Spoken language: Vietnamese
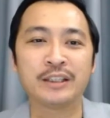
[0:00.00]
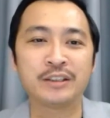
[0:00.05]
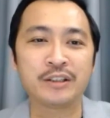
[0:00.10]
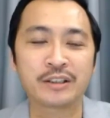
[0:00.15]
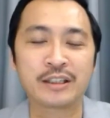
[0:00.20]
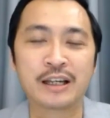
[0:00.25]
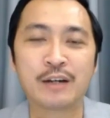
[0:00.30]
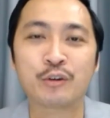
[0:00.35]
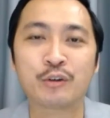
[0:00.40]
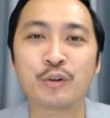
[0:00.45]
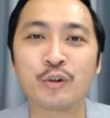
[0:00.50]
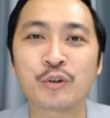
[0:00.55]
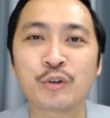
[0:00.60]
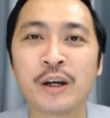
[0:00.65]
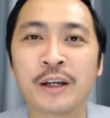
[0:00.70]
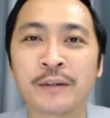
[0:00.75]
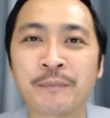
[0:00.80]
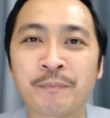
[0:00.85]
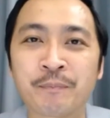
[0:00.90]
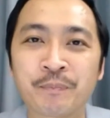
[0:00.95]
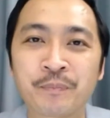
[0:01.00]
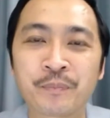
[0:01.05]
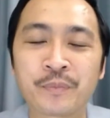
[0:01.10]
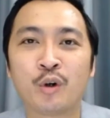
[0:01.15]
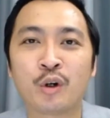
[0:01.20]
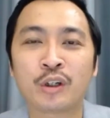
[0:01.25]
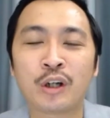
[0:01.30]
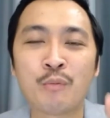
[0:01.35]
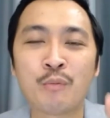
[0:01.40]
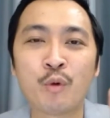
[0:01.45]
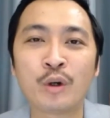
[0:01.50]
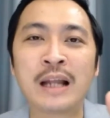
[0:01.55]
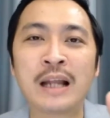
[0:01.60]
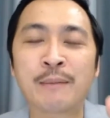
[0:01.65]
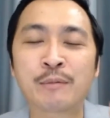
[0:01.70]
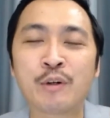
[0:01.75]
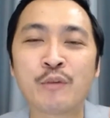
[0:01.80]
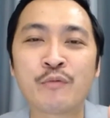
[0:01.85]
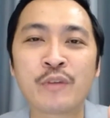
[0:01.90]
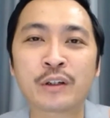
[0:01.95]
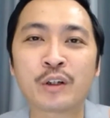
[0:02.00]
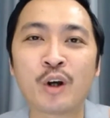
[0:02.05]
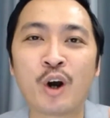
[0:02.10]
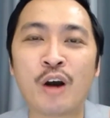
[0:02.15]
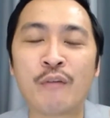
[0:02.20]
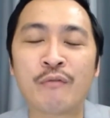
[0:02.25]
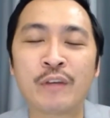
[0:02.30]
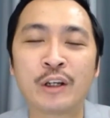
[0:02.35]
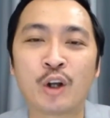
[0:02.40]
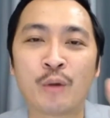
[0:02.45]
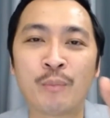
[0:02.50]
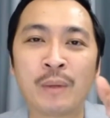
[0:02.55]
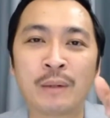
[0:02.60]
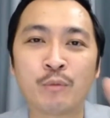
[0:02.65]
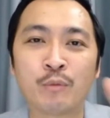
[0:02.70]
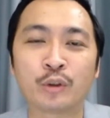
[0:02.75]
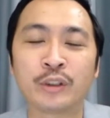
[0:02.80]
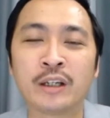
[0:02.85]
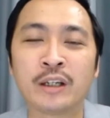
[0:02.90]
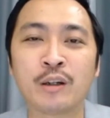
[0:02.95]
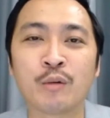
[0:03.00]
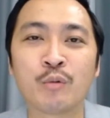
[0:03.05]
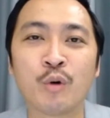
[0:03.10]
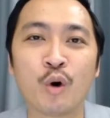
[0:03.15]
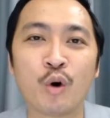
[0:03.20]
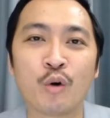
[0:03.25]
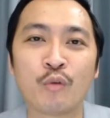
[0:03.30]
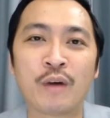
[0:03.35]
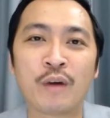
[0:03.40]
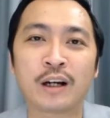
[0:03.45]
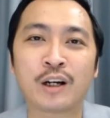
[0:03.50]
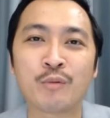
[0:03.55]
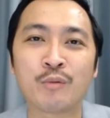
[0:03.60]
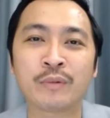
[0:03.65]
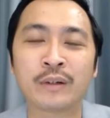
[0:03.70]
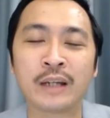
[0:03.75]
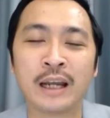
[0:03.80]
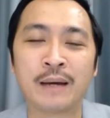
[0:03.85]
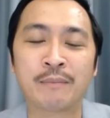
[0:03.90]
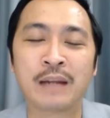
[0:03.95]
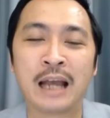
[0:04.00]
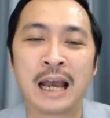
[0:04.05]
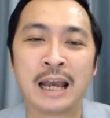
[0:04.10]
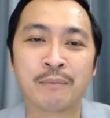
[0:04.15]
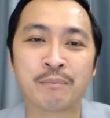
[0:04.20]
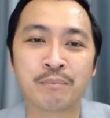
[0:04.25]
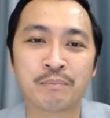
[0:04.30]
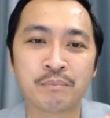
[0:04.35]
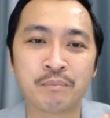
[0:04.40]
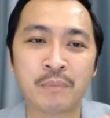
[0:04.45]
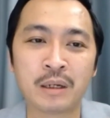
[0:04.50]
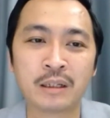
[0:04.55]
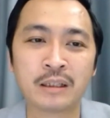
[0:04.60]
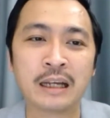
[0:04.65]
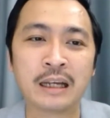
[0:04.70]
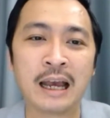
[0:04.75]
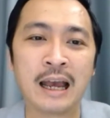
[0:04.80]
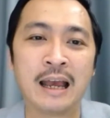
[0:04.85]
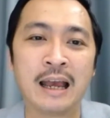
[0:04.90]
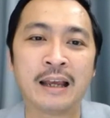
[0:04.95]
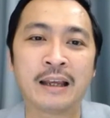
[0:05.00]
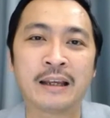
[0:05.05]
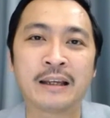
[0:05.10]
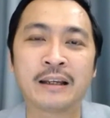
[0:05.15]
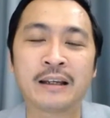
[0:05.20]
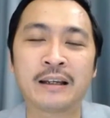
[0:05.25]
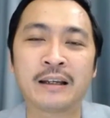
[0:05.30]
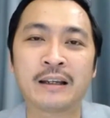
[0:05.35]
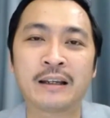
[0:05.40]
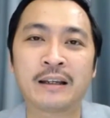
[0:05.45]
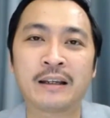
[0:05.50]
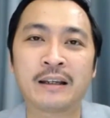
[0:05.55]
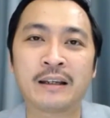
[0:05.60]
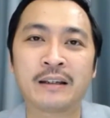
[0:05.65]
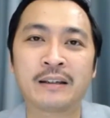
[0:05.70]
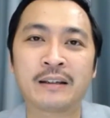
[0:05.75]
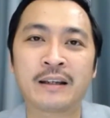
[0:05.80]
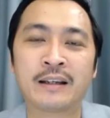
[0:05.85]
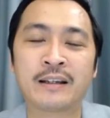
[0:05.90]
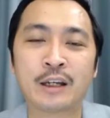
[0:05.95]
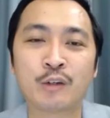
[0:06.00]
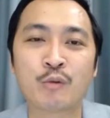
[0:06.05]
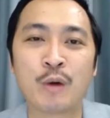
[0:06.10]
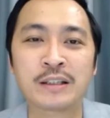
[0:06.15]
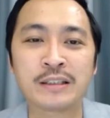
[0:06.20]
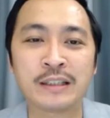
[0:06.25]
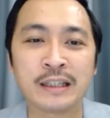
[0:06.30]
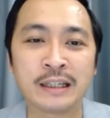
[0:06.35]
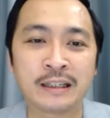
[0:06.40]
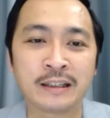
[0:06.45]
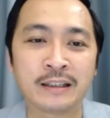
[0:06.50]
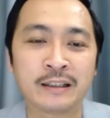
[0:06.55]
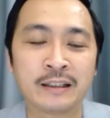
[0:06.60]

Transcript: đi rửa xe ô tô cho anh, tôi không muốn làm công việc đó vì nó mất 1 tiếng đồng hồ và không đem lại bất kể cái kết quả gì.